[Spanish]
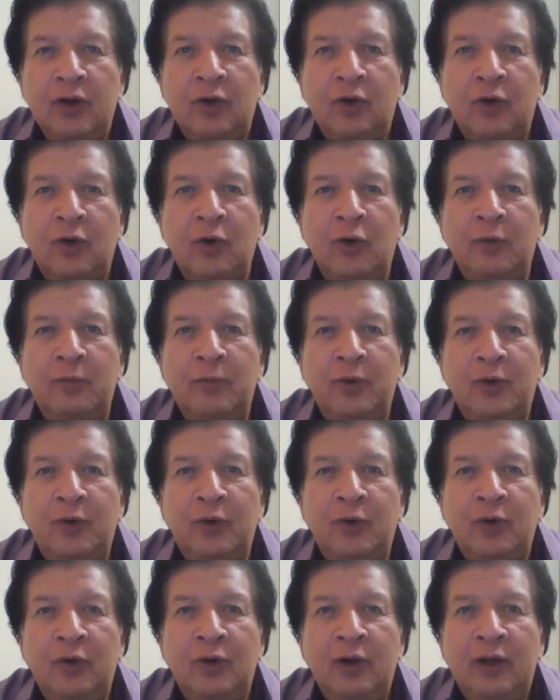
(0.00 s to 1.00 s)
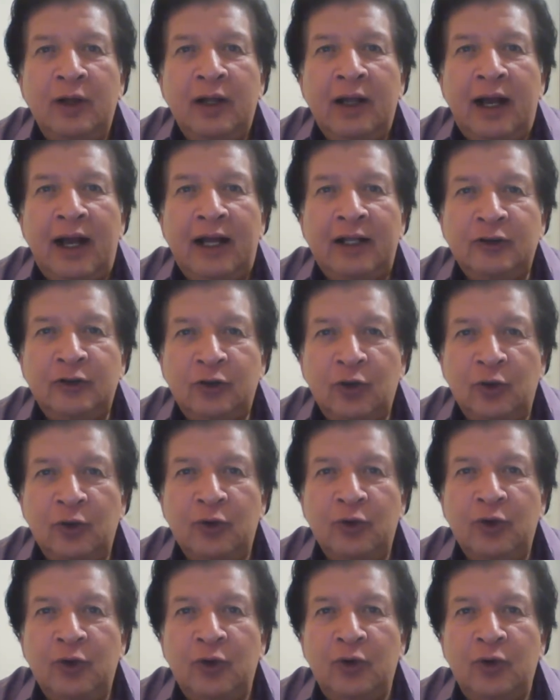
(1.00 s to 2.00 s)
como
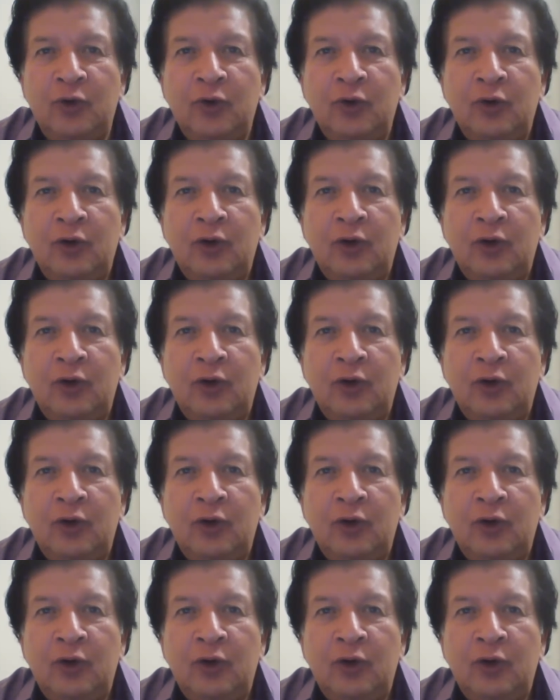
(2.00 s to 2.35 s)
Antonio